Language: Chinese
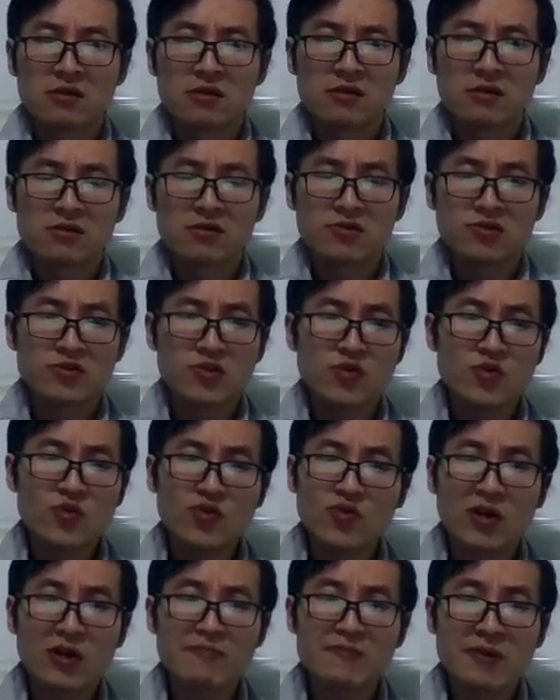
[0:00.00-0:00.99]
就是欲
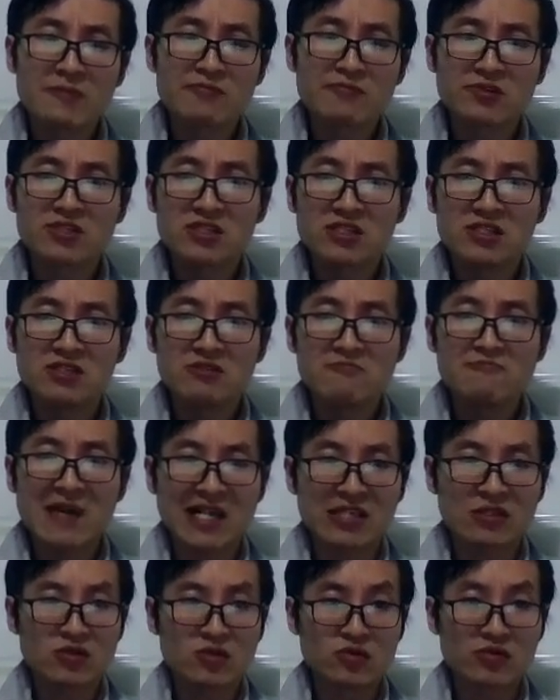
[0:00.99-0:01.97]
望并不是以
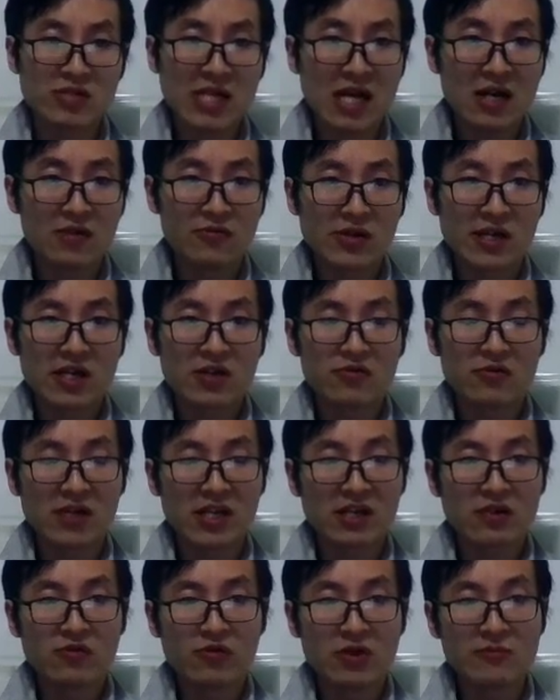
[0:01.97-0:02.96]
满足它为
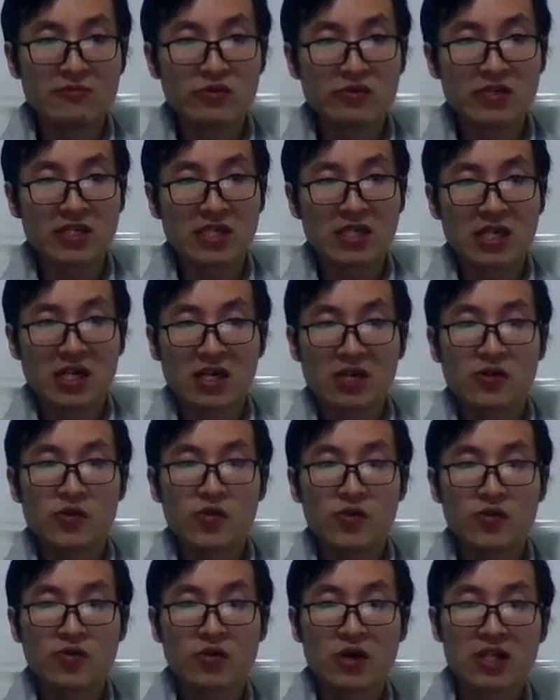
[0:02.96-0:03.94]
为为目的的，
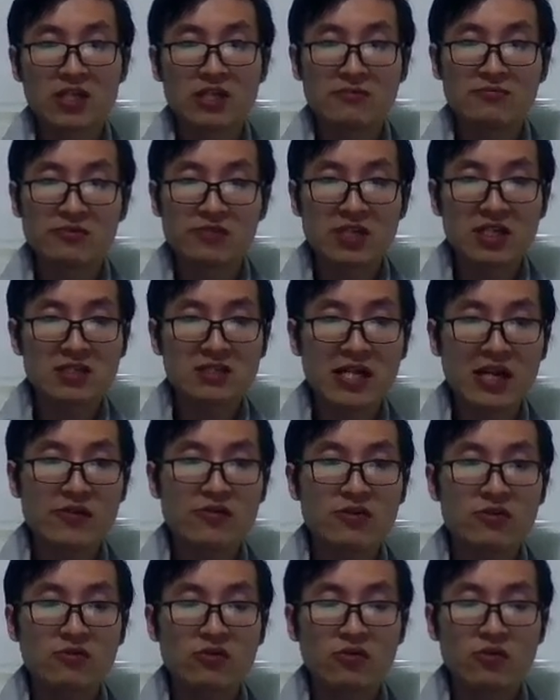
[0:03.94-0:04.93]
欲望的目的在
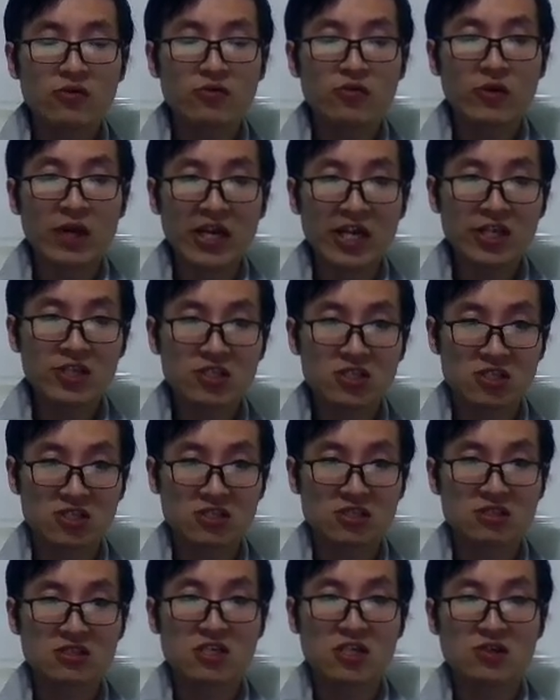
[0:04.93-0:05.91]
于维
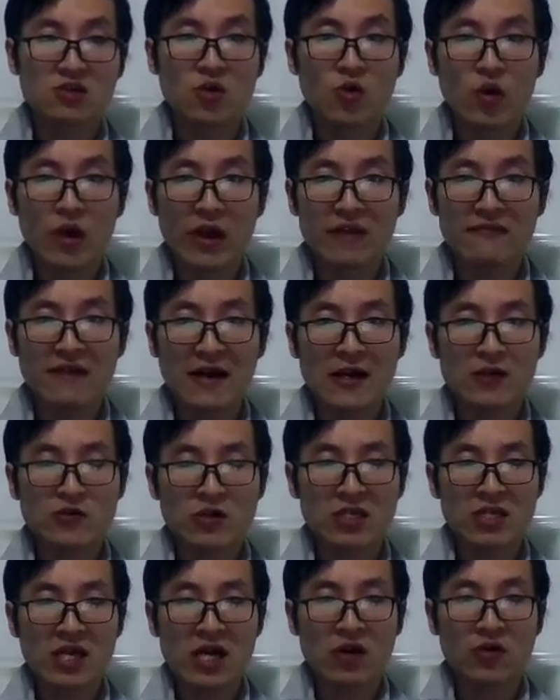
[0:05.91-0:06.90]
持这种匮乏
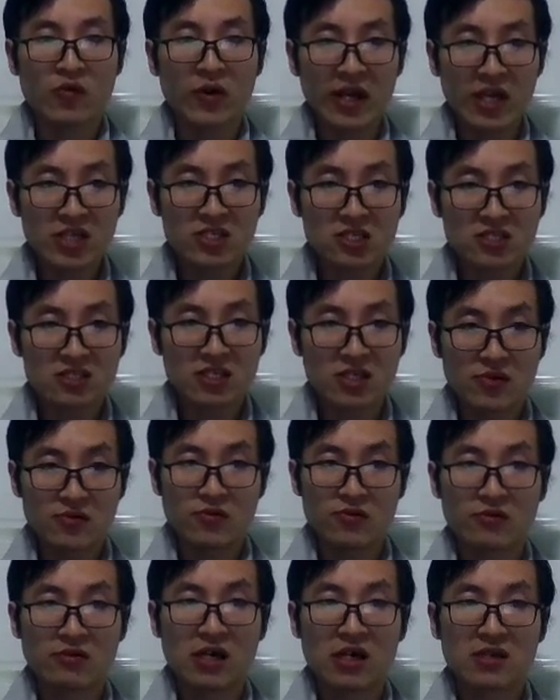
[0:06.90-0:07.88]
状态，维持这个欲
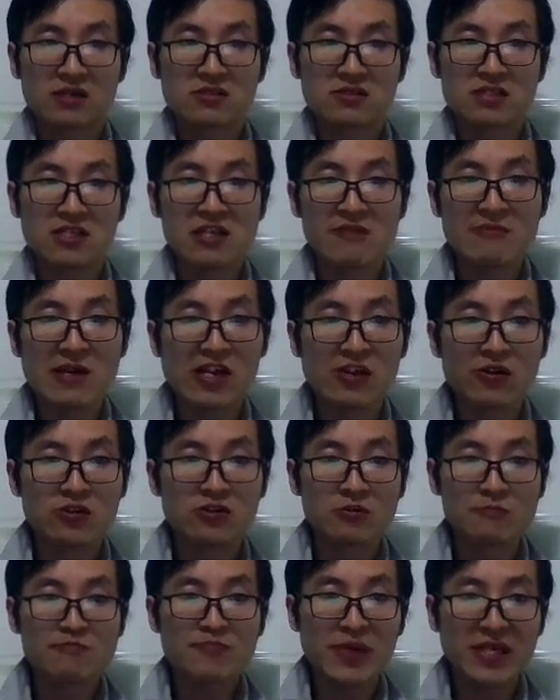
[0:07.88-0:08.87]
望。这里面有一
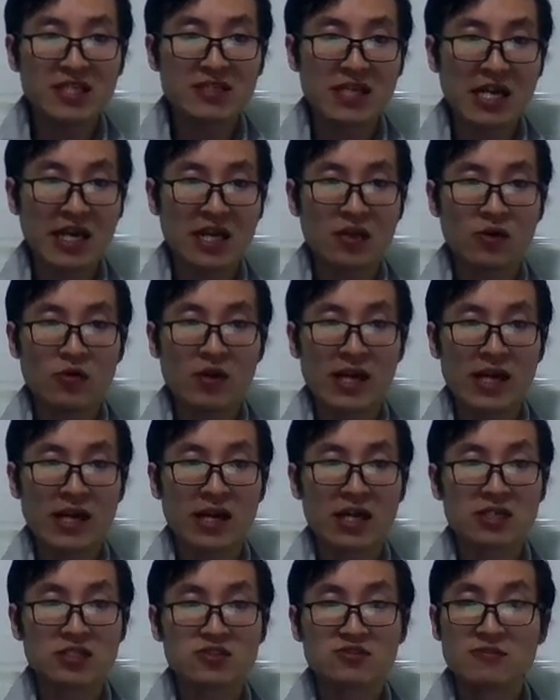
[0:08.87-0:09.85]
种病态的快感，
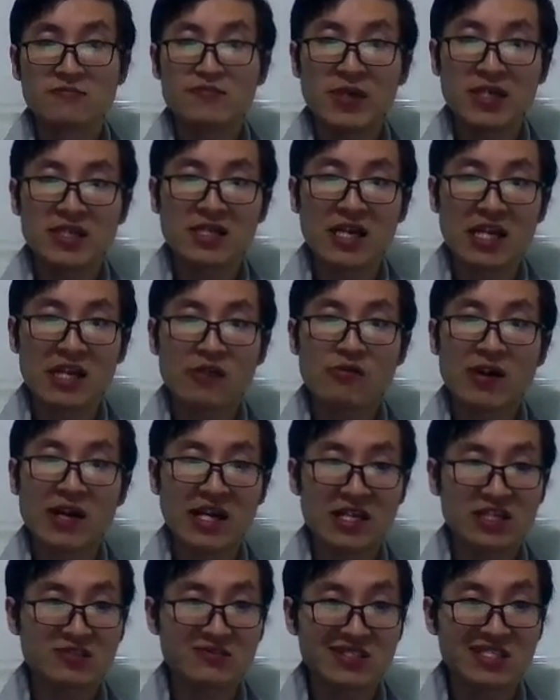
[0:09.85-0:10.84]
这种病态的快感
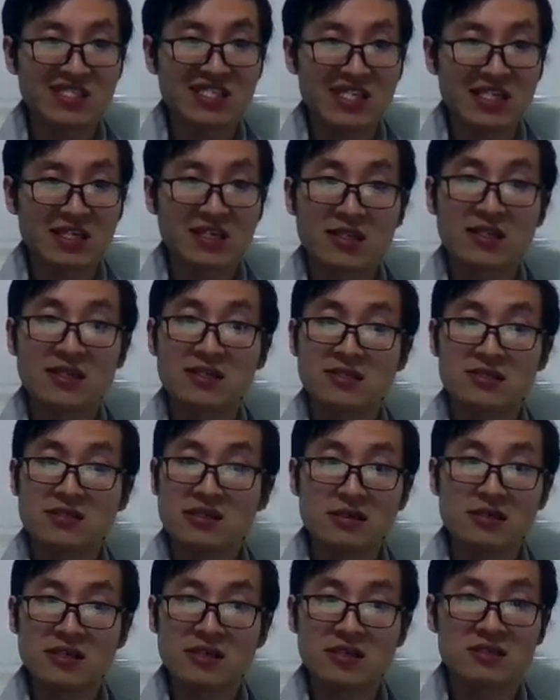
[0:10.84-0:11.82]
就是邪恶的，it's
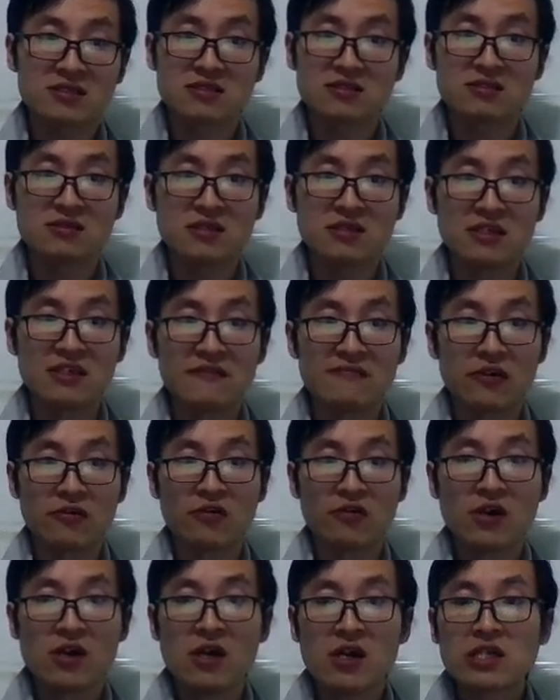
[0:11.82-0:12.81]
it's evil。
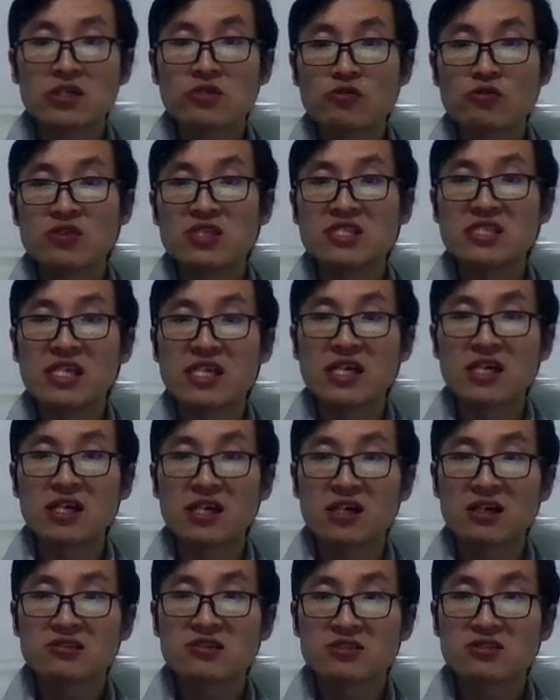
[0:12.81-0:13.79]
所以，邪
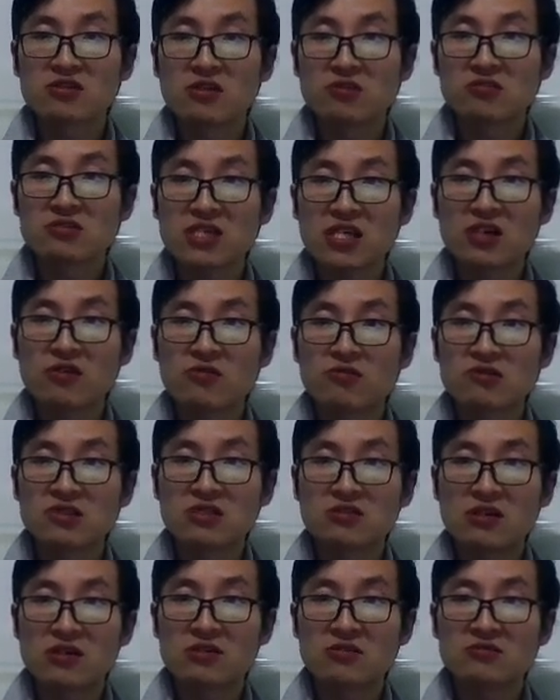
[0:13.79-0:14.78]
恶是从这个过程
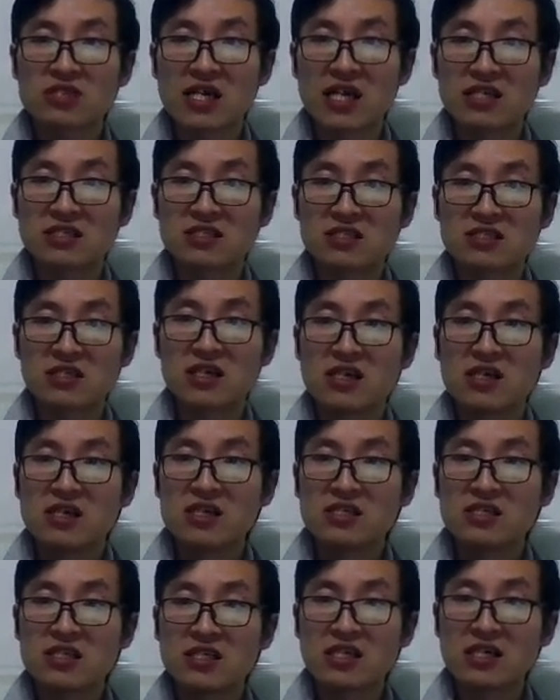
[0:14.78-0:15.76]
当中产生的，
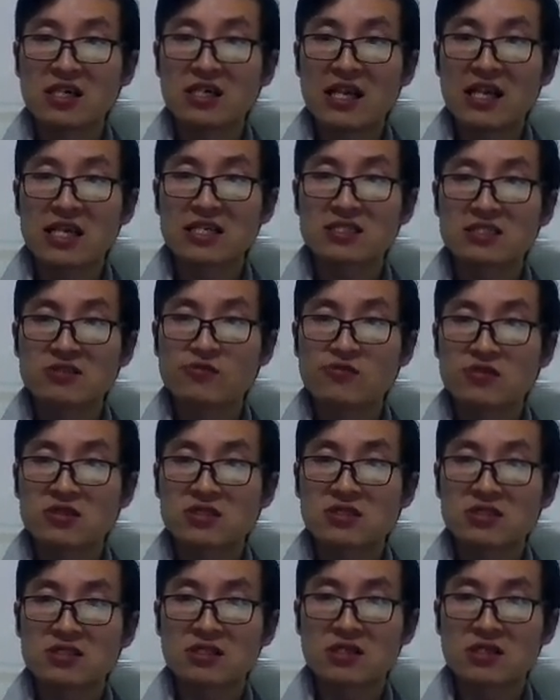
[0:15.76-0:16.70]
邪恶来自于此。